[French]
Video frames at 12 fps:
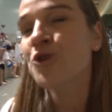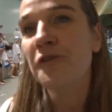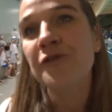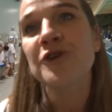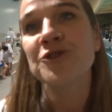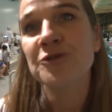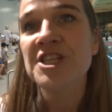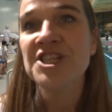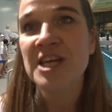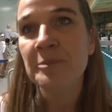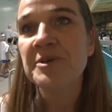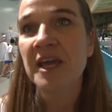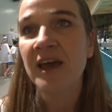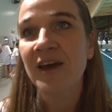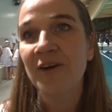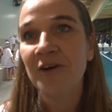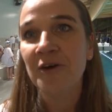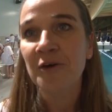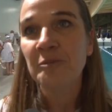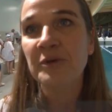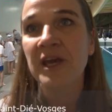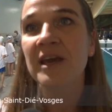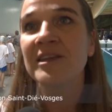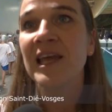enfants sont déjà bien, euh,
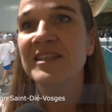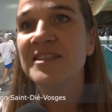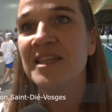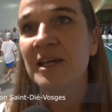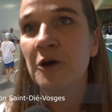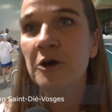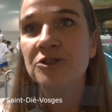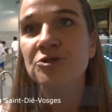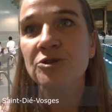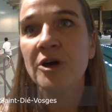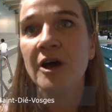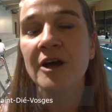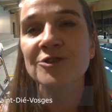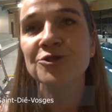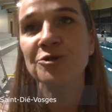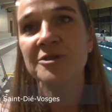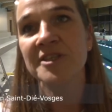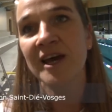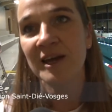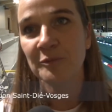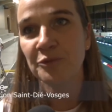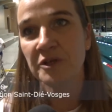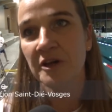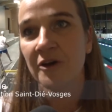bien axés sur, sur ça. Et
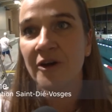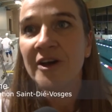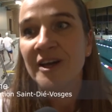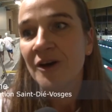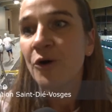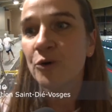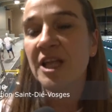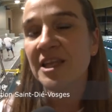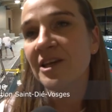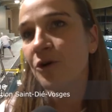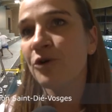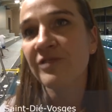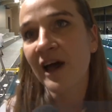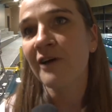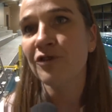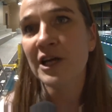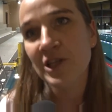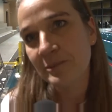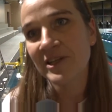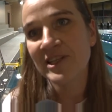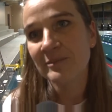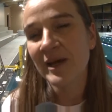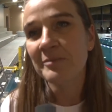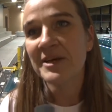puis, on, a des, on va avoir des, des belles